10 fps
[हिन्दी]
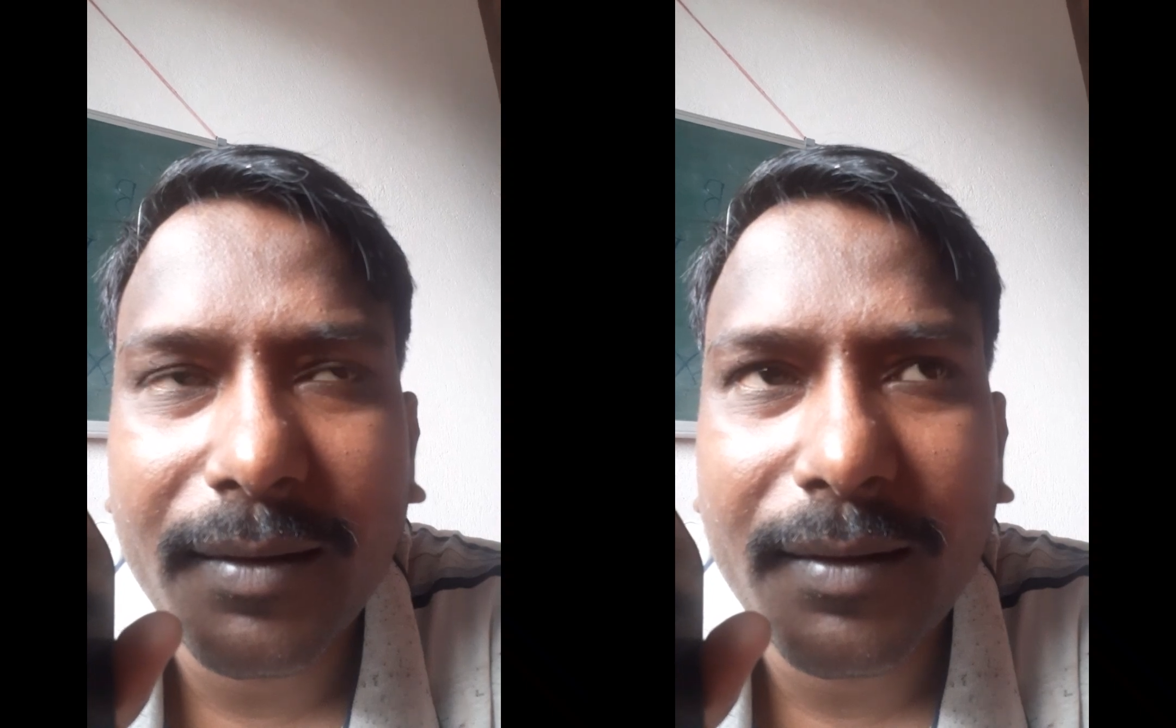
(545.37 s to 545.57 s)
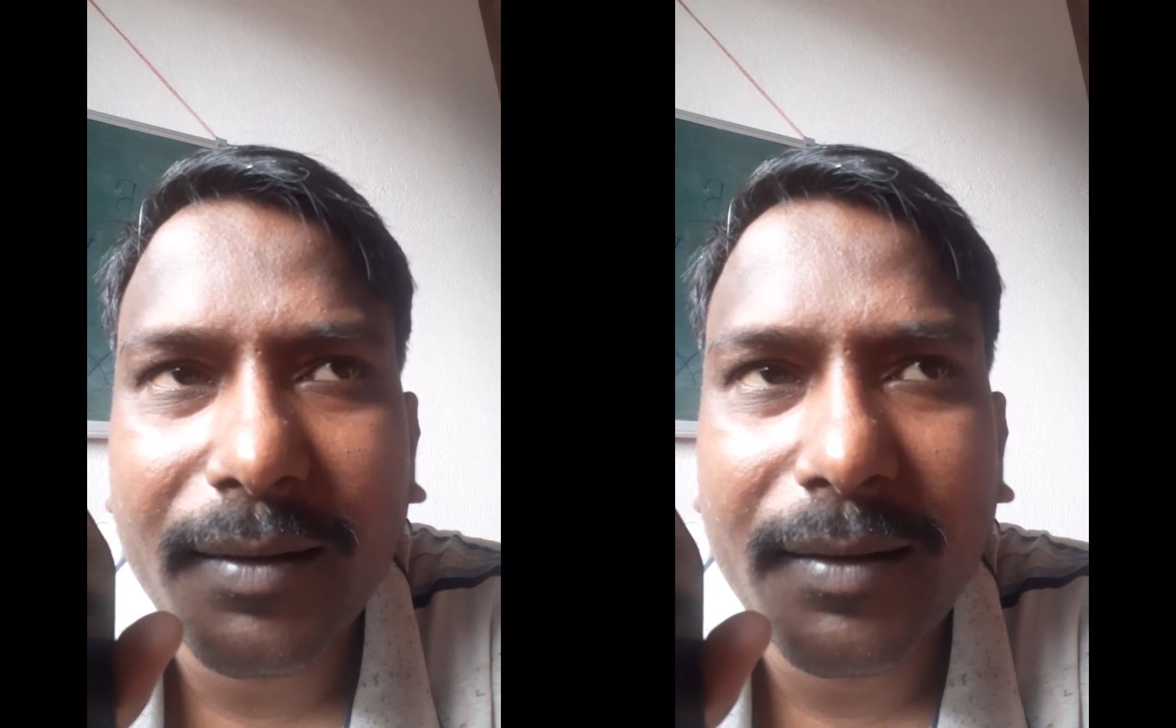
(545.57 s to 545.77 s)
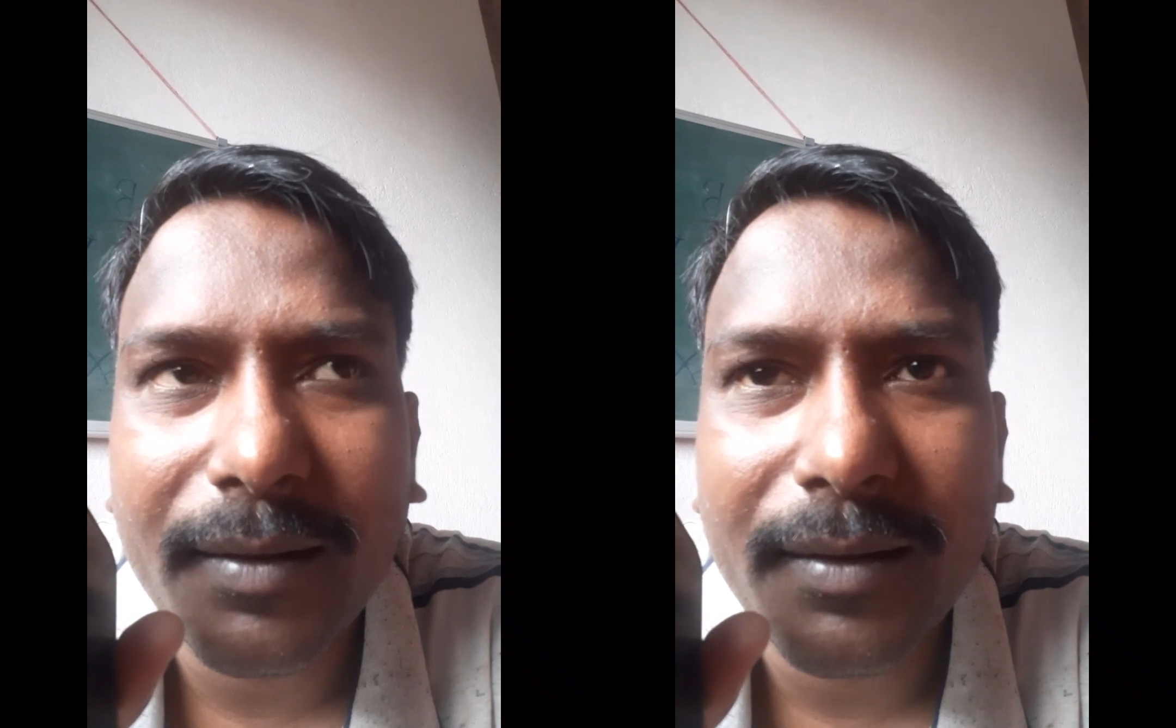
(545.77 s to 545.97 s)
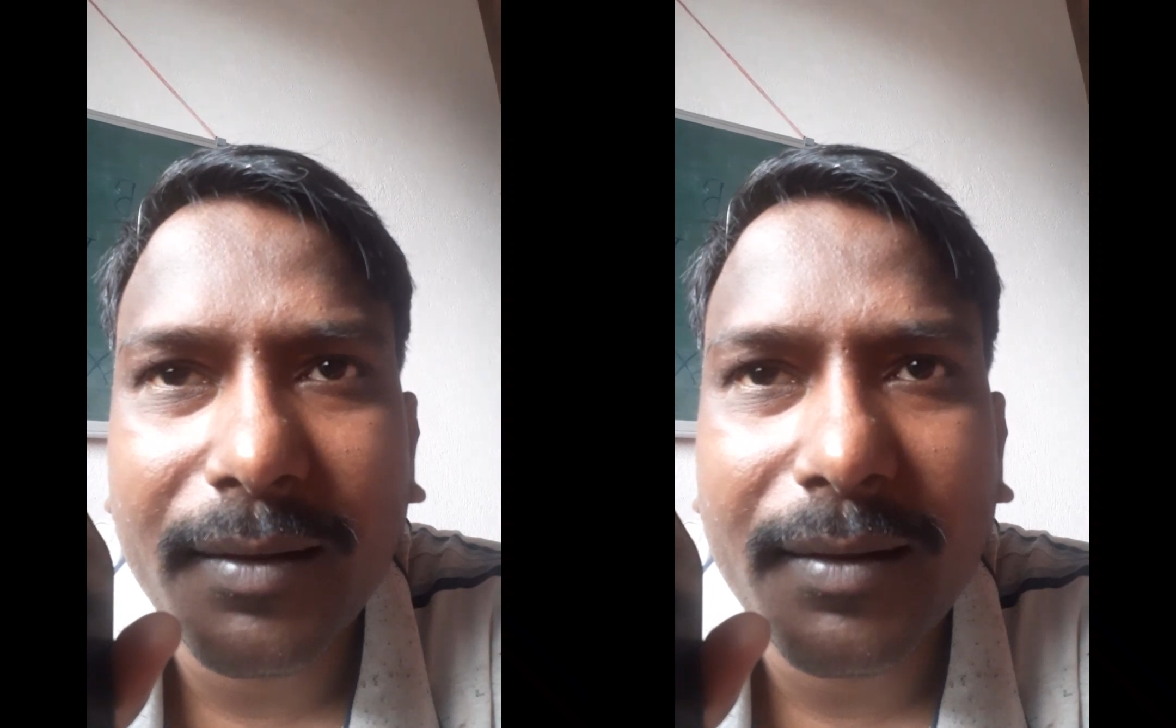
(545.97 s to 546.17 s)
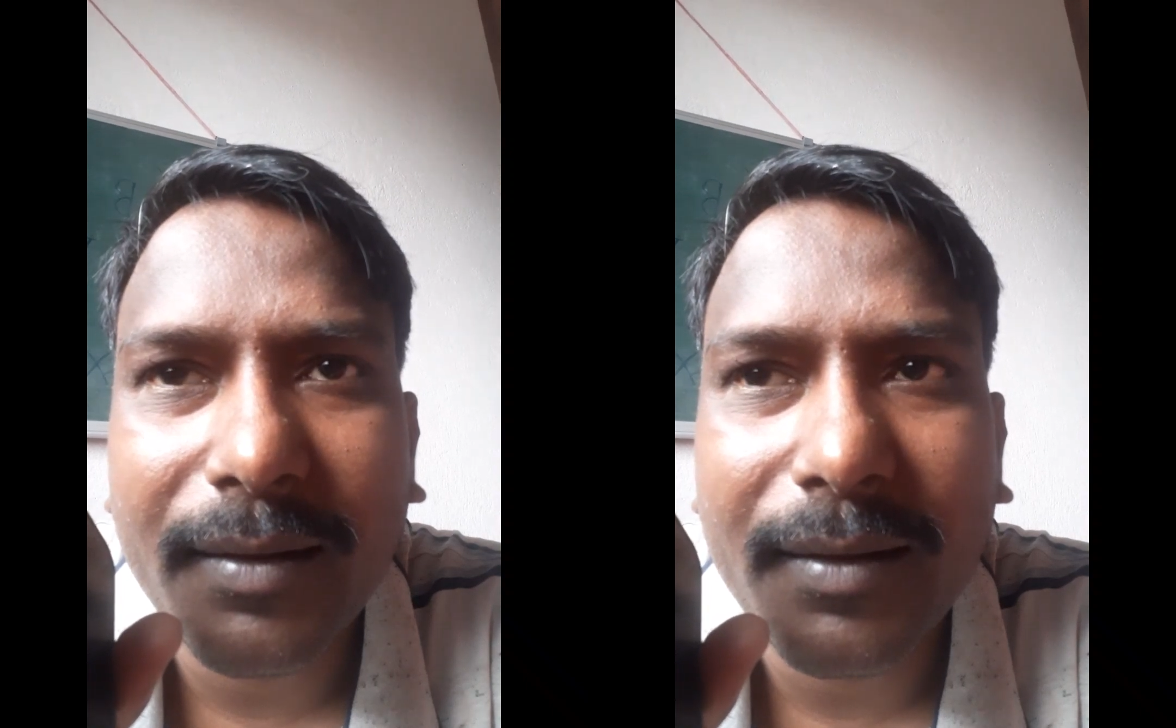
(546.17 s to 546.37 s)
भी यही
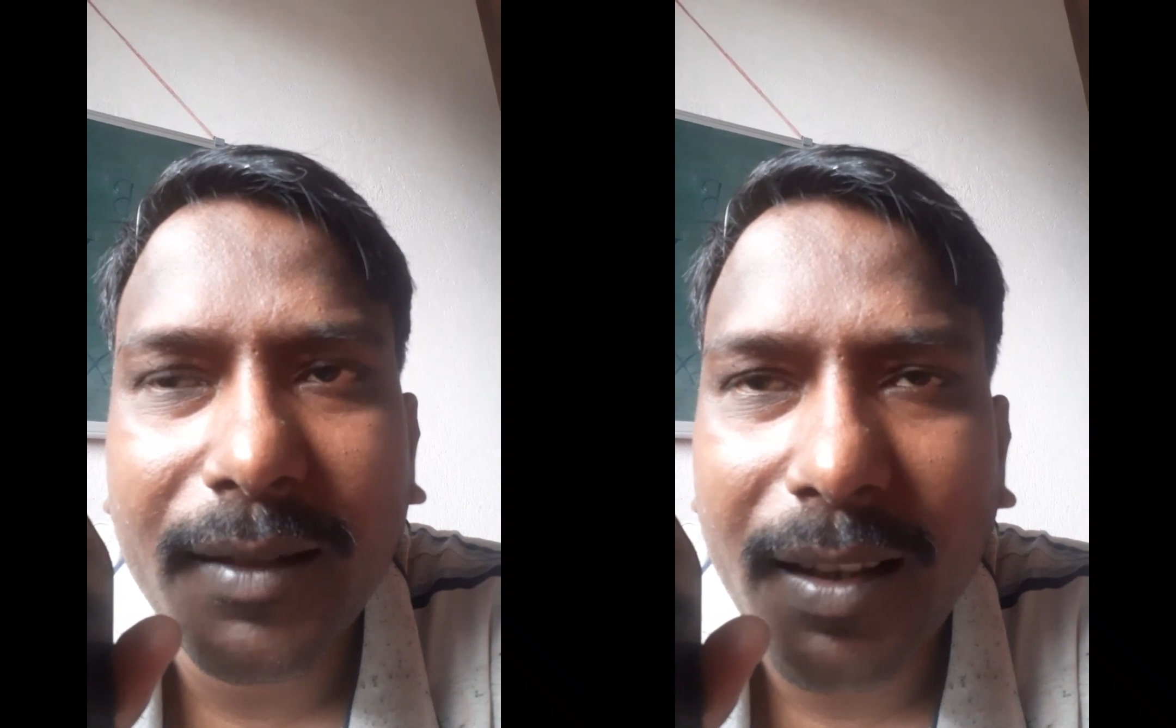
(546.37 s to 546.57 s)
लगता है